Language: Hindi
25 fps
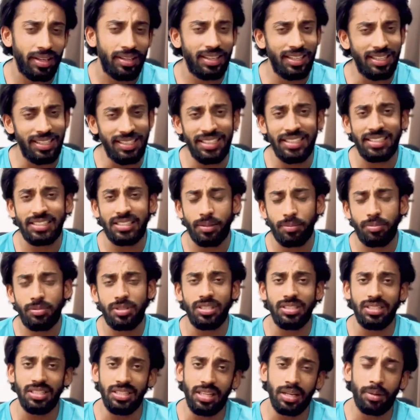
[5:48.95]
कि ये सब
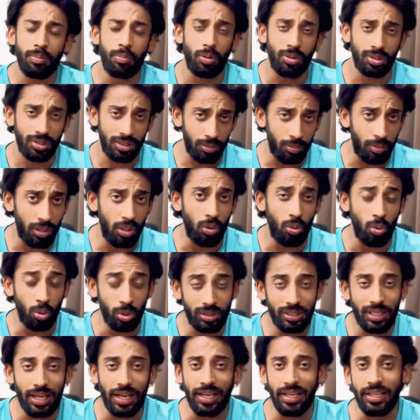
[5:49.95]
चीज़ इधर पॉसिबल
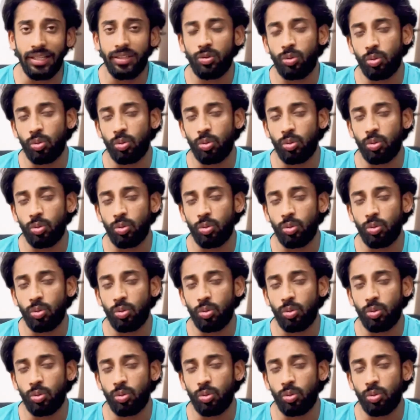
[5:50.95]
होता है